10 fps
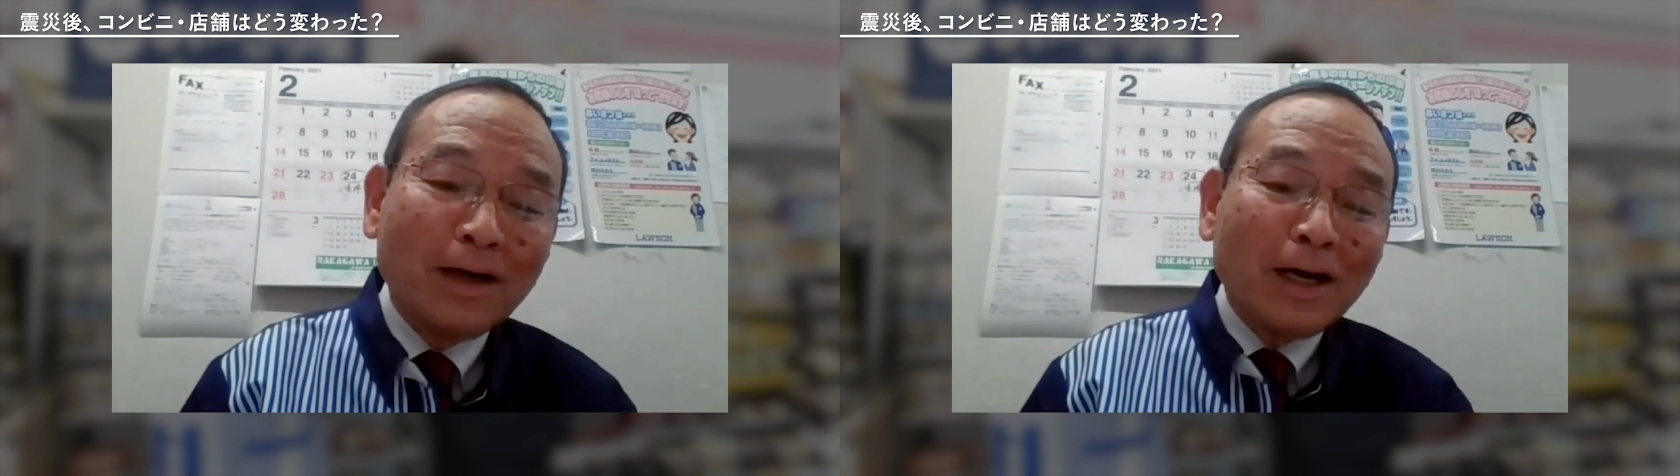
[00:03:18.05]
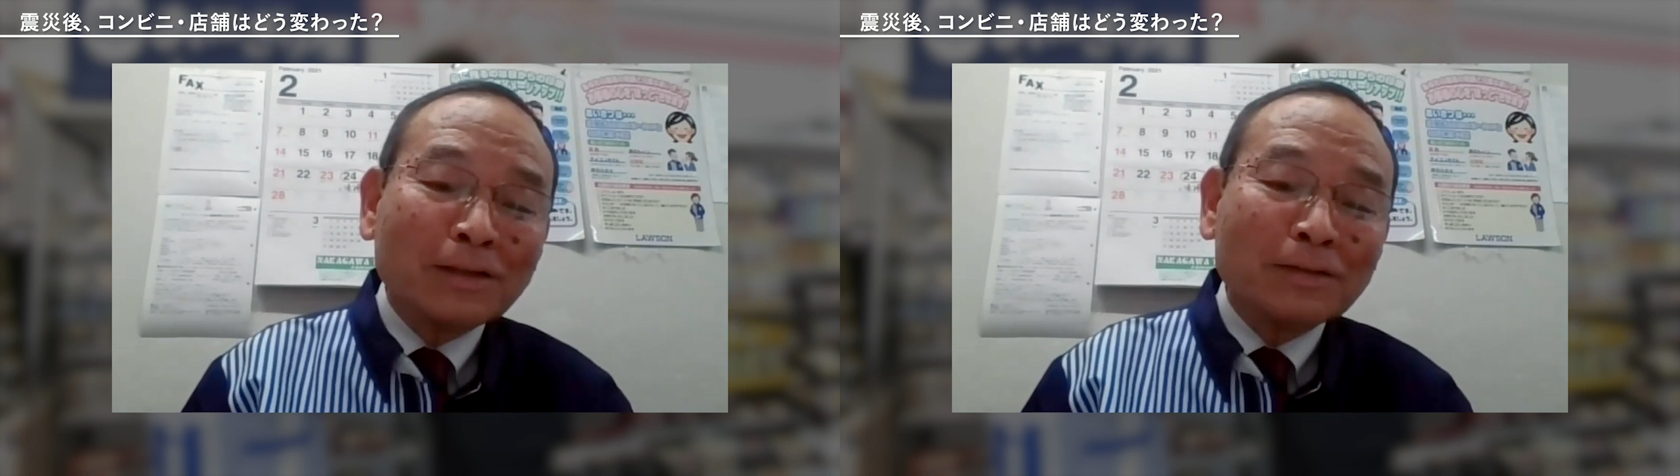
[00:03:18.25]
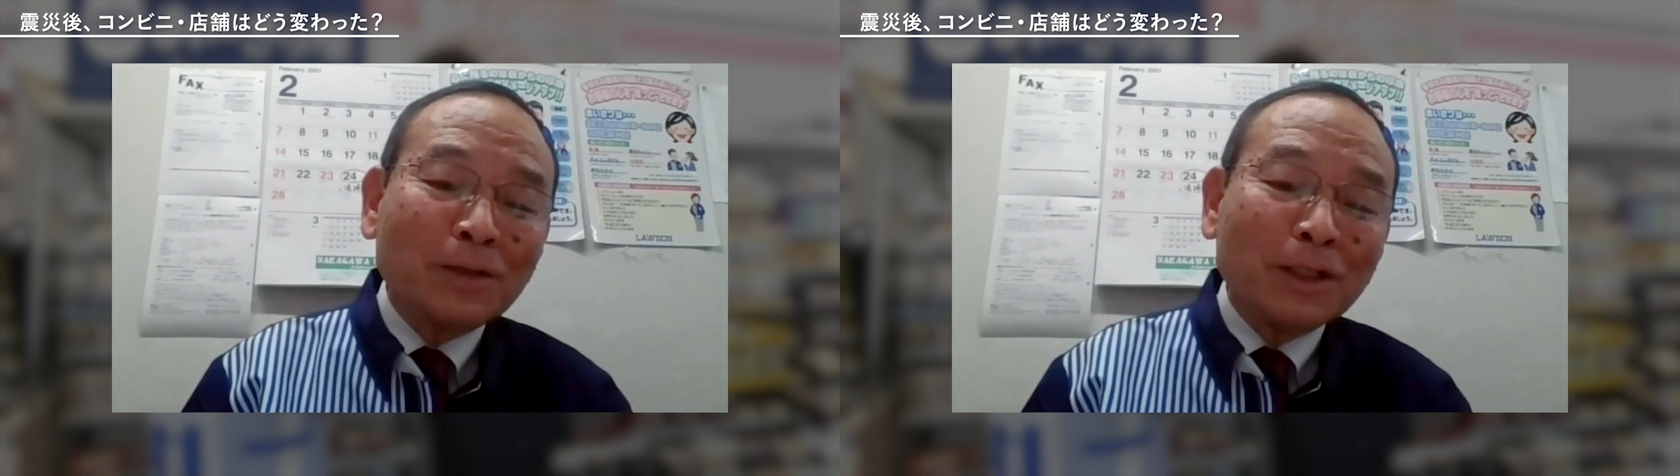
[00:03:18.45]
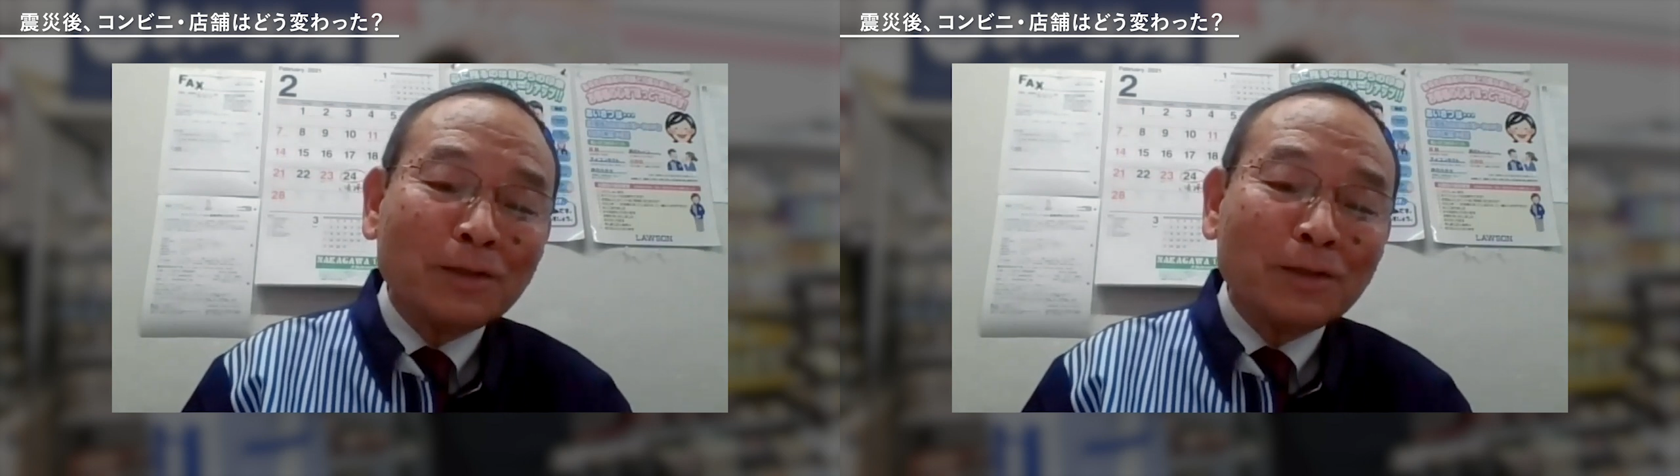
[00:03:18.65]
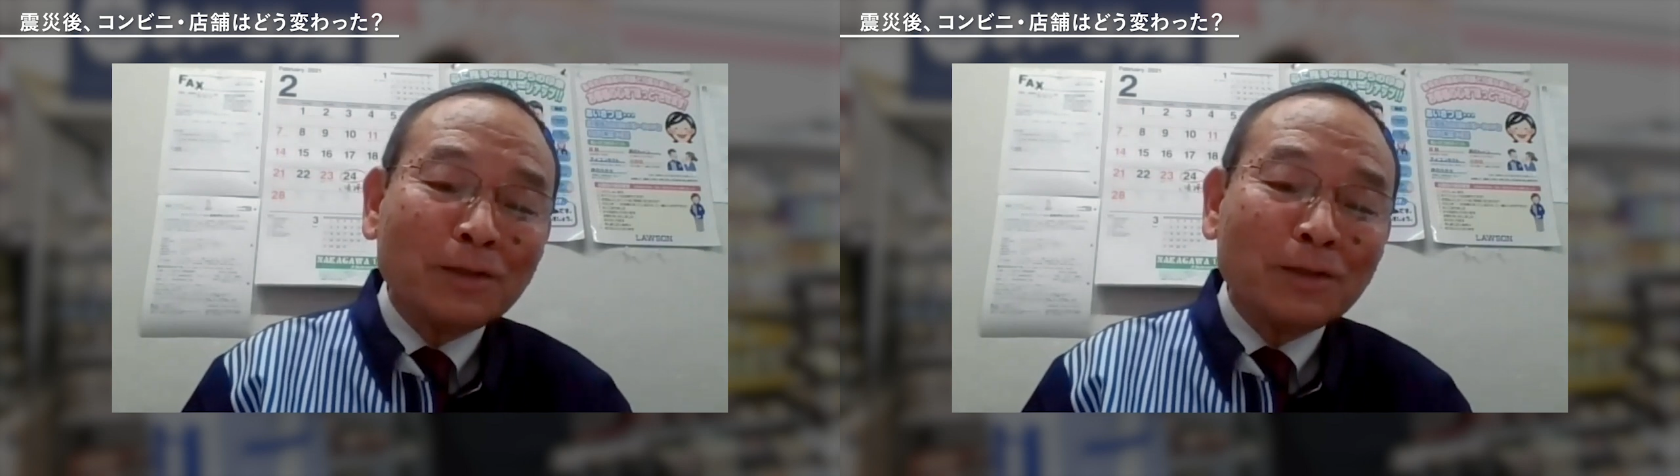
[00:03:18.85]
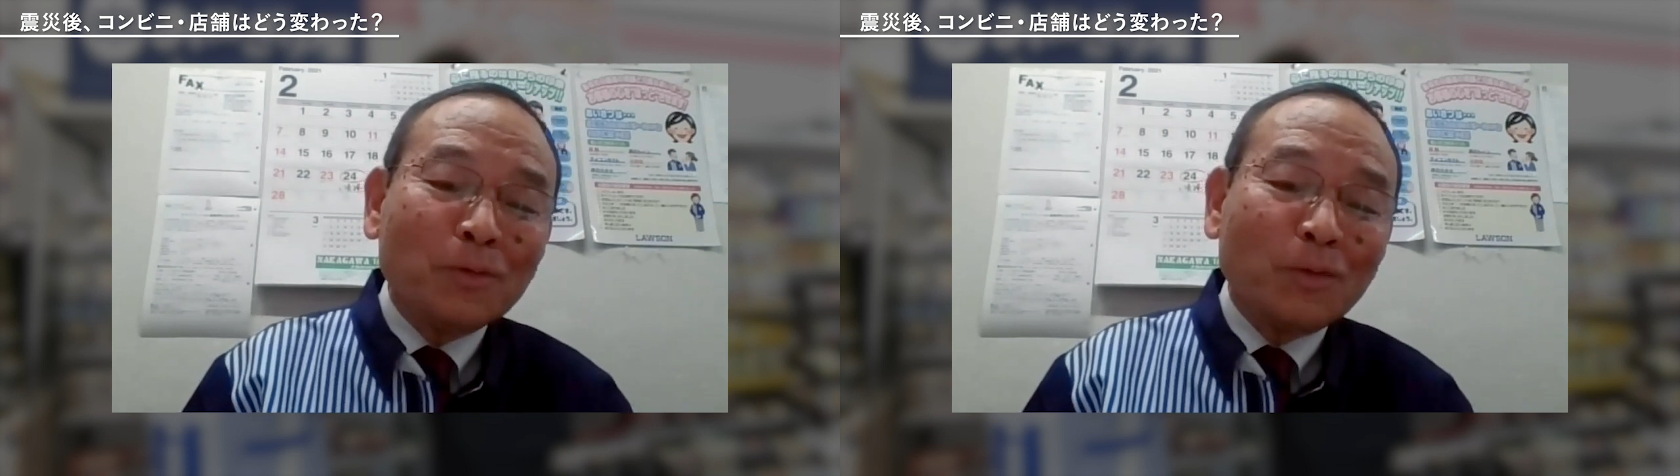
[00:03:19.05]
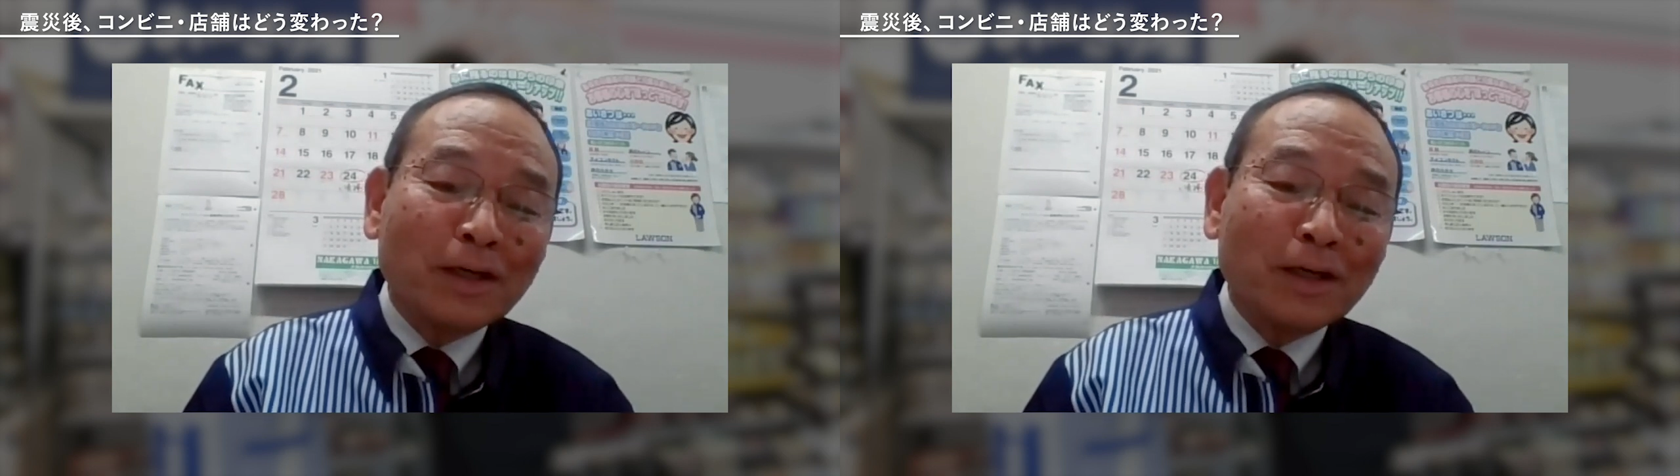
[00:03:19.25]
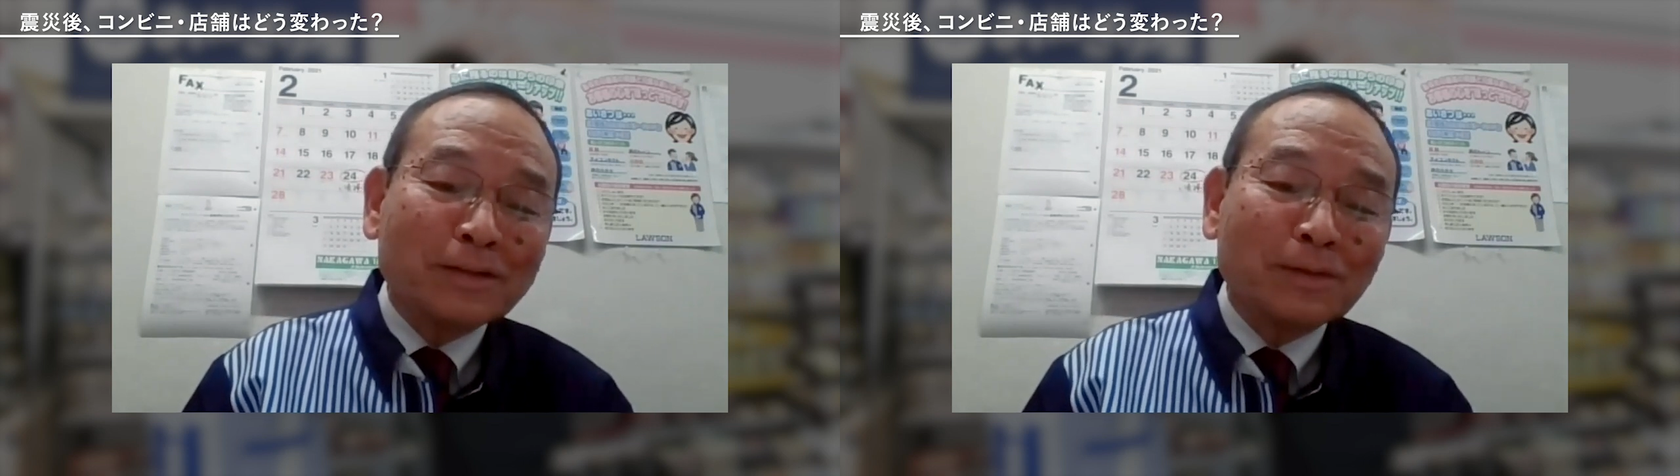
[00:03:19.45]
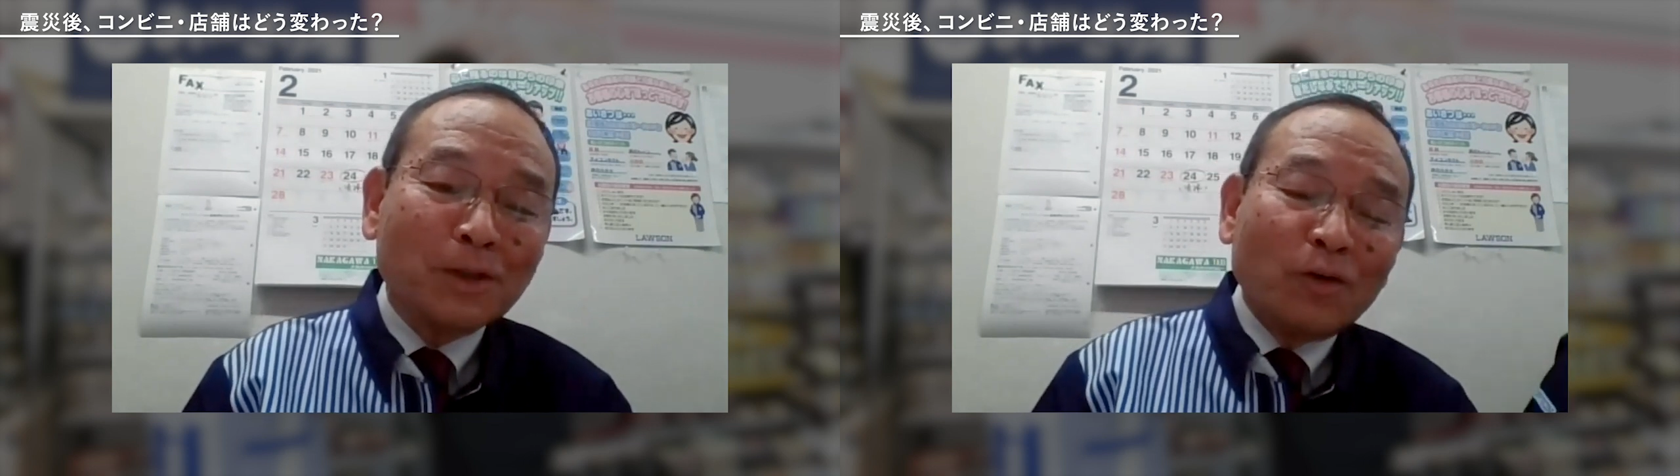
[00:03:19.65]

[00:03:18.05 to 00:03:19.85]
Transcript: あくまでもお客様と